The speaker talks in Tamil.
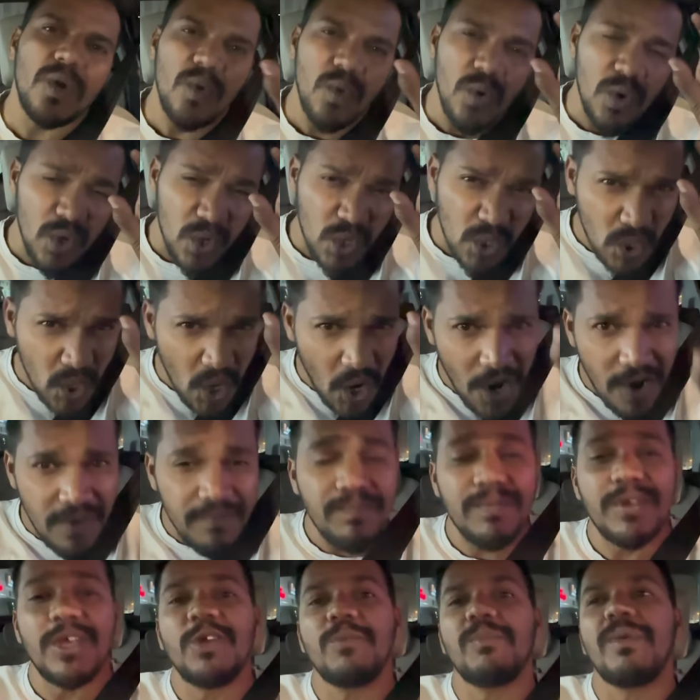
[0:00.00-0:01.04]
ஒரு
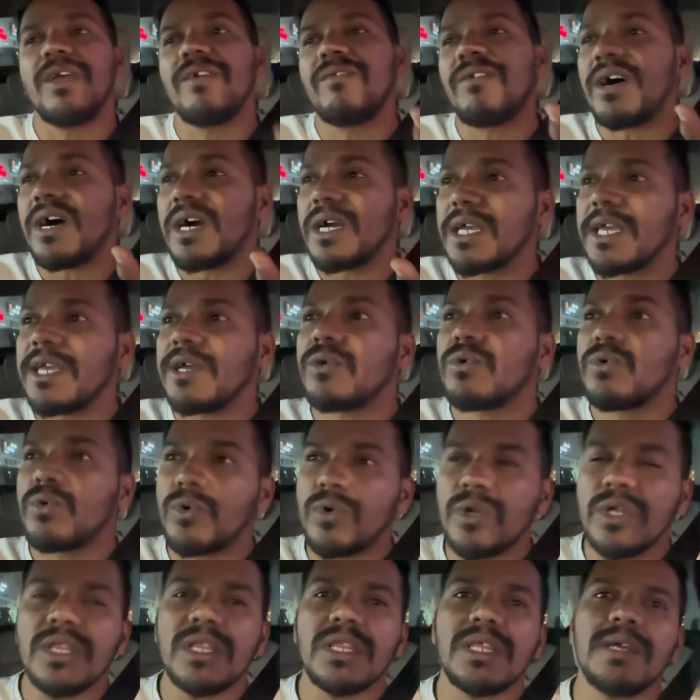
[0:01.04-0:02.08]
காஃபியுமே வாங்கி
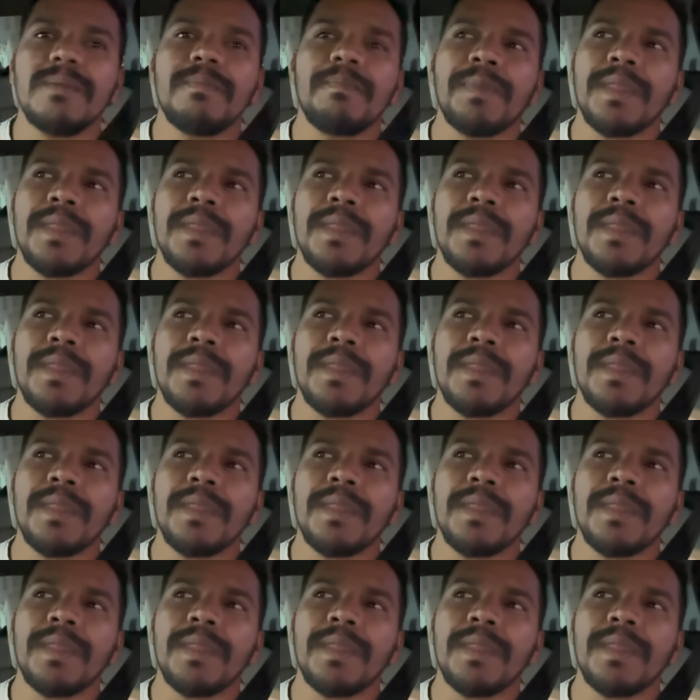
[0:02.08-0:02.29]
கொடுத்து